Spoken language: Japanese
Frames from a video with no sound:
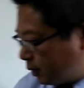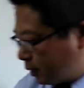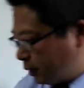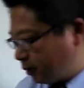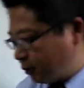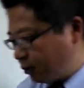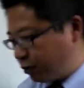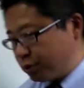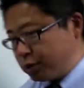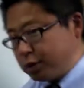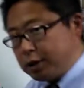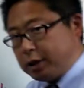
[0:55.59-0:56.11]

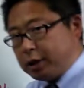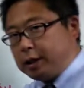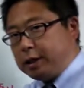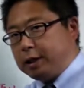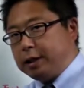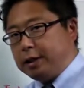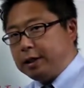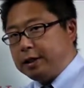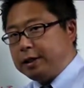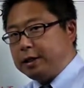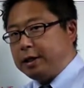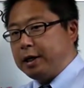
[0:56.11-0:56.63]
えー、こち
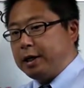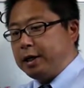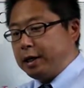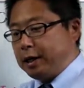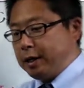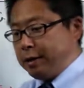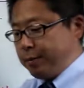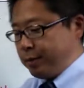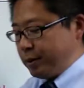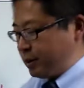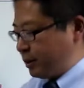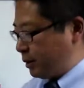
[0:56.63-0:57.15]
ら一例に
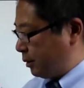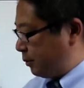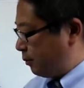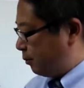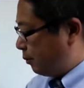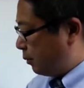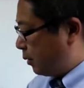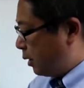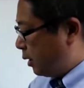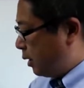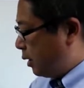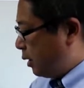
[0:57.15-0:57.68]
なります。
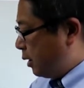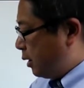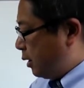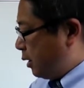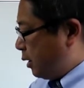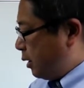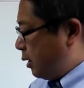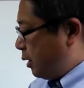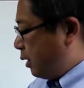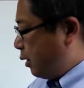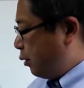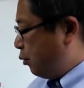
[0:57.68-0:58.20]

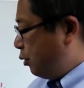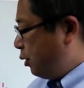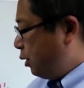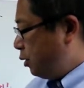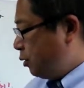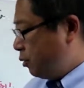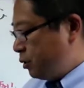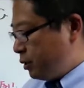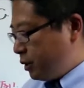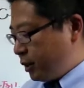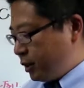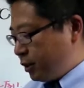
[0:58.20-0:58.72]
えー、
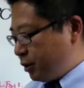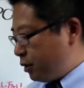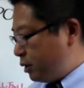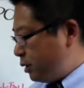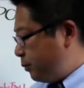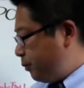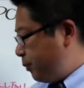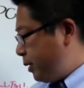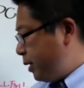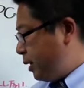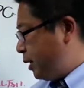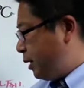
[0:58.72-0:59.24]
Windows
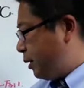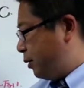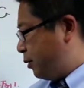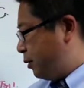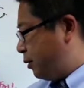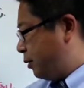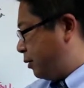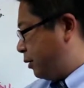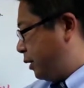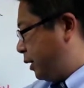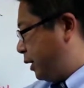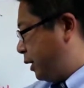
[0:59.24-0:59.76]
XP
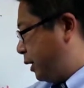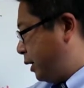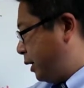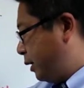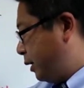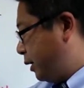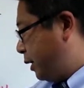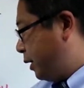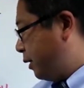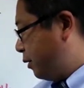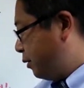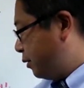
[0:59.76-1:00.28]
の、
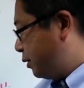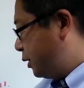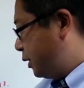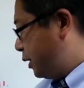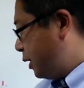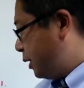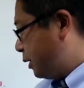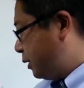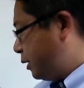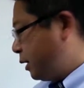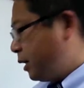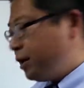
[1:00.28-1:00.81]
えー、対応し
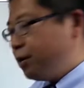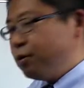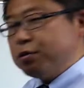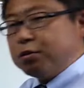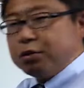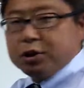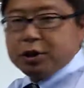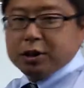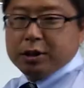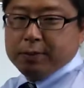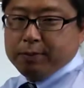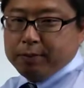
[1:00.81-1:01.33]
た最後
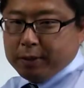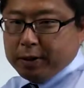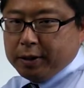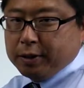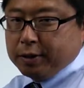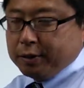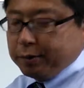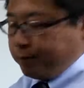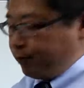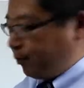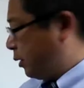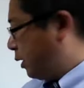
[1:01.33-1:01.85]
の
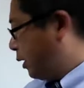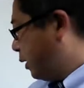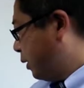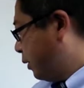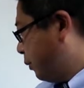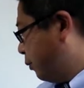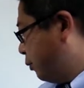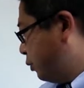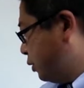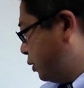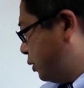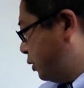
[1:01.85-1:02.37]
CPU、
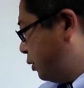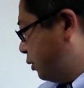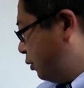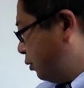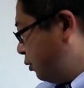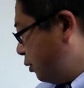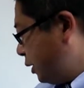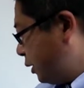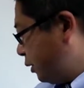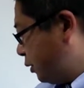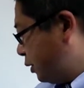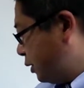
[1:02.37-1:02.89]
えー、もし
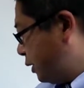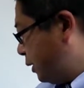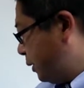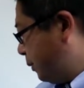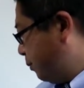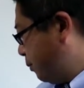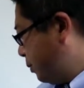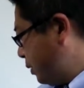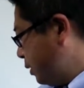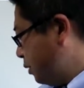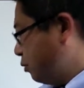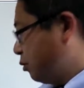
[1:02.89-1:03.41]
とあと
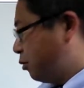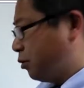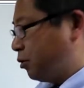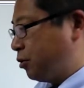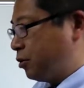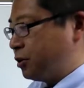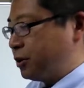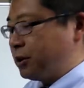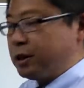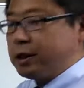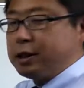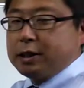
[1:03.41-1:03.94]
チップセットを
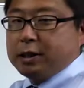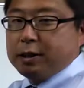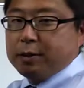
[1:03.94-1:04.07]
搭載